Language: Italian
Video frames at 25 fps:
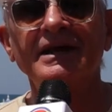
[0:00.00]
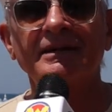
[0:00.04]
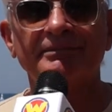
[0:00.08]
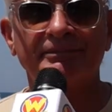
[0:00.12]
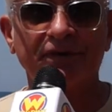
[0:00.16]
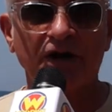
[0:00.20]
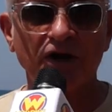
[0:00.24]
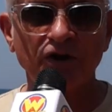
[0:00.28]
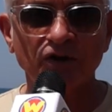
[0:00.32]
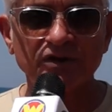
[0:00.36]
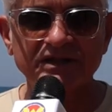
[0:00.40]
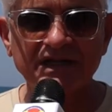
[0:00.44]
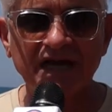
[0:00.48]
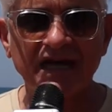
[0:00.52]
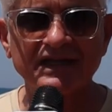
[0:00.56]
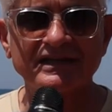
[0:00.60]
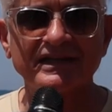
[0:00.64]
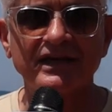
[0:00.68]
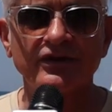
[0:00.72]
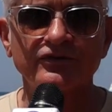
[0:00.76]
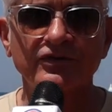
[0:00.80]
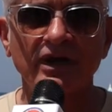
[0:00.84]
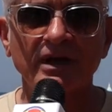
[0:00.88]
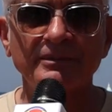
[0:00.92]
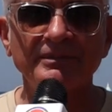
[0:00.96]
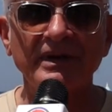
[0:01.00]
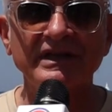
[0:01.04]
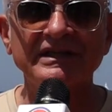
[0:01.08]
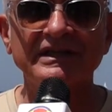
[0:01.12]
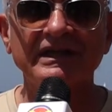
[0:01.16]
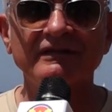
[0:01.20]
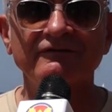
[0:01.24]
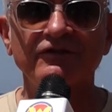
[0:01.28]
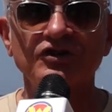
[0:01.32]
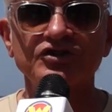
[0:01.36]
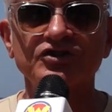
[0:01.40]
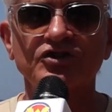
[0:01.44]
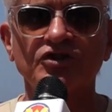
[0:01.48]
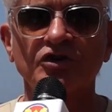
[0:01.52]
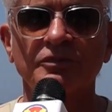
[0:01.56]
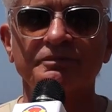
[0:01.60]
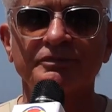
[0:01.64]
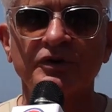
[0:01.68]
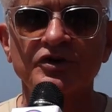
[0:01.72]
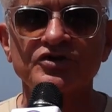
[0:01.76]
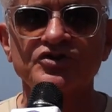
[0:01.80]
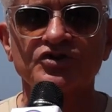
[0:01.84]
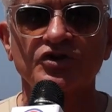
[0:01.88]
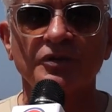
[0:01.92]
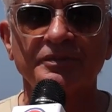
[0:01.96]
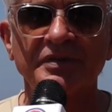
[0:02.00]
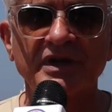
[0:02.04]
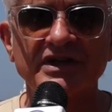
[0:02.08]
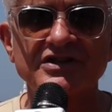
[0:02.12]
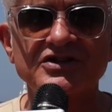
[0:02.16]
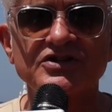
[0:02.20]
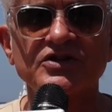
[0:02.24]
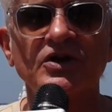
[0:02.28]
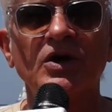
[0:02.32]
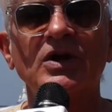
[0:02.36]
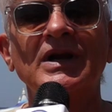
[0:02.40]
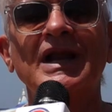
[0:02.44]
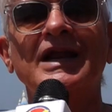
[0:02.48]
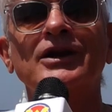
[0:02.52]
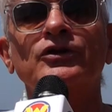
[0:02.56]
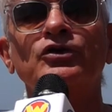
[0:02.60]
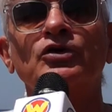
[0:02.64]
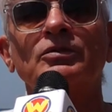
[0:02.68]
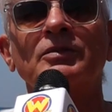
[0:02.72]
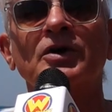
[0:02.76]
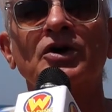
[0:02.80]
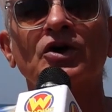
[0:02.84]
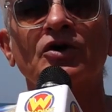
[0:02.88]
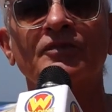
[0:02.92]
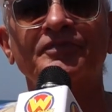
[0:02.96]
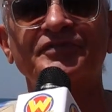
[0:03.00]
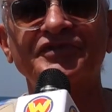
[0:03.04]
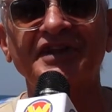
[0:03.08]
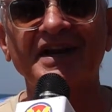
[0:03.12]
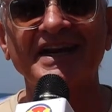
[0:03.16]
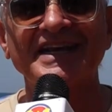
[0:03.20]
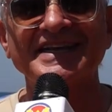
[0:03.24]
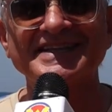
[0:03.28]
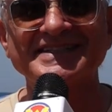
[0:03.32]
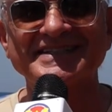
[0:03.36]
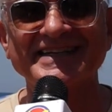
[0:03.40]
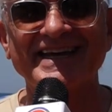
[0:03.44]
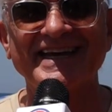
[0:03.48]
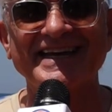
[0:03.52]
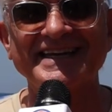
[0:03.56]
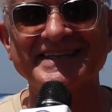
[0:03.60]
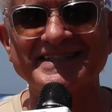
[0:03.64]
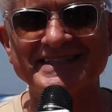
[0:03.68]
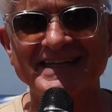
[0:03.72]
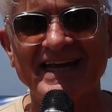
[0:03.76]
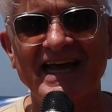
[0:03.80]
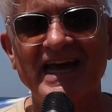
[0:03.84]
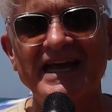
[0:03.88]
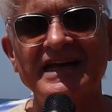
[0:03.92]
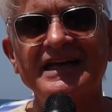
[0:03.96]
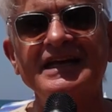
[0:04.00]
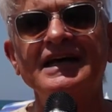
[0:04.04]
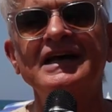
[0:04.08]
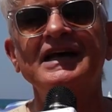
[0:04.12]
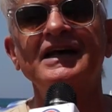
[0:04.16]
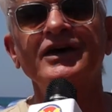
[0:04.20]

prenotate naturalmente il vostro posto piazzola al numero 366